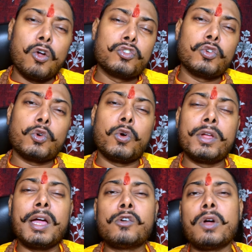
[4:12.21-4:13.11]
और जो
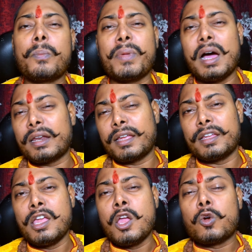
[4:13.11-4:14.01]
खोया हुआ प्यार
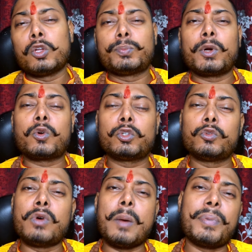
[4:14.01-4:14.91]
है खुद पर खुद
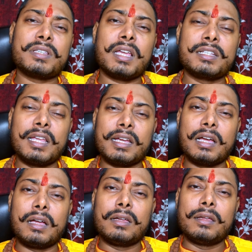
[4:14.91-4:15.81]
वापस आ जाएगा